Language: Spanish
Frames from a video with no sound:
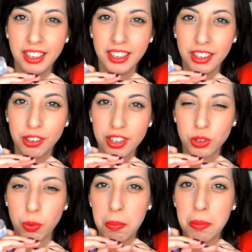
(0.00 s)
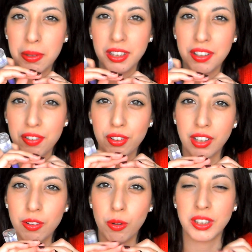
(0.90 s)
y entonces suavemente
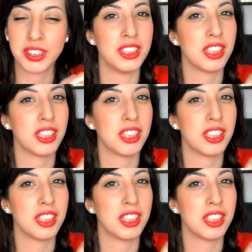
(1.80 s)
frotándolo así